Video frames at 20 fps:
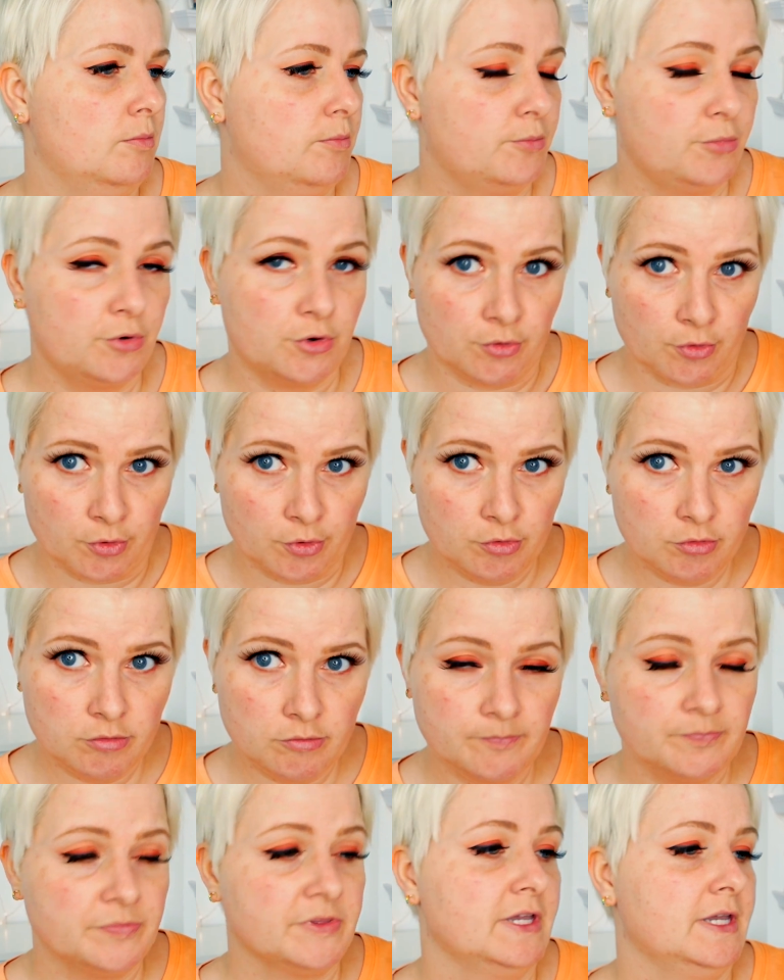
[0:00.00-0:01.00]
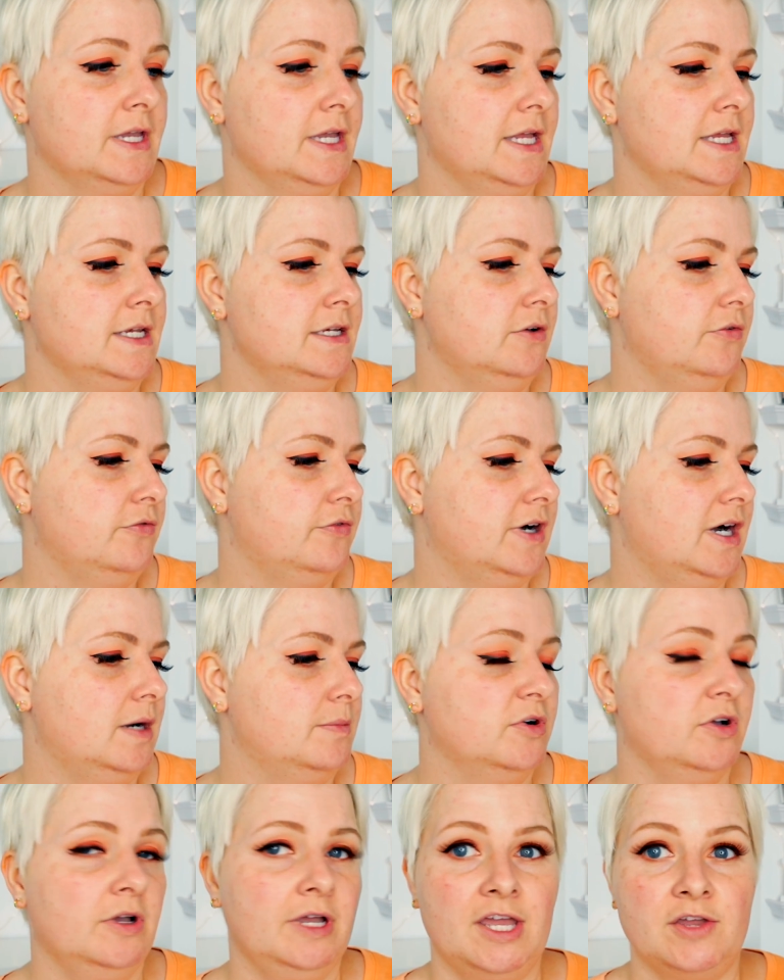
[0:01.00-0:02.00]
Pro in der
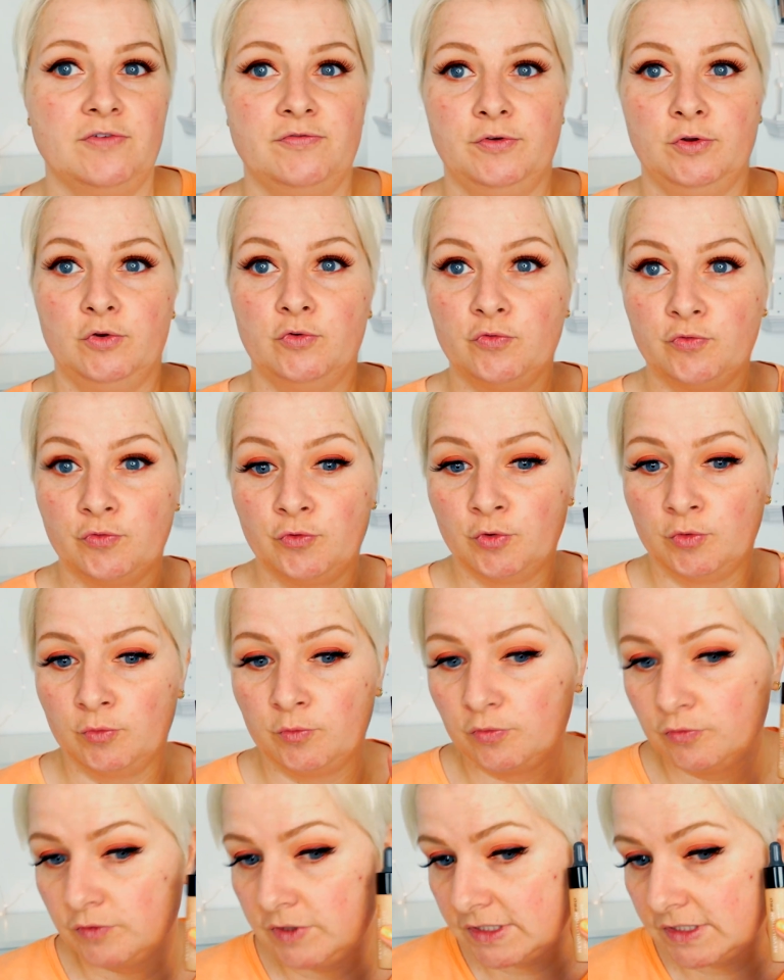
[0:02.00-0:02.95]
Farbe F5.